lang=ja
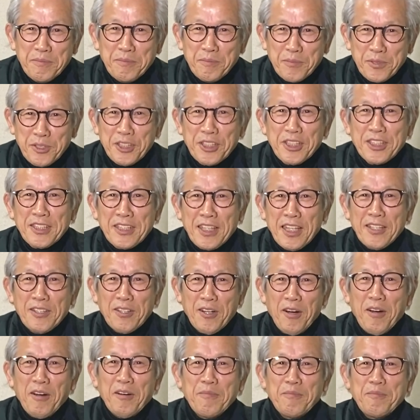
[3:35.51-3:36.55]
無失点
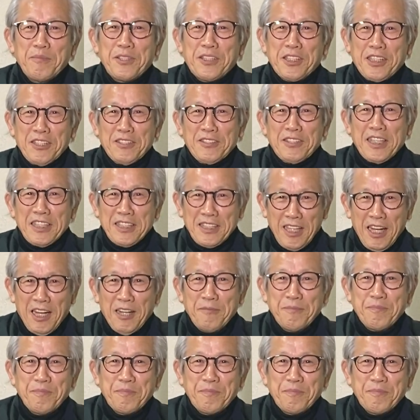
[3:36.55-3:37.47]
のピッチングでした。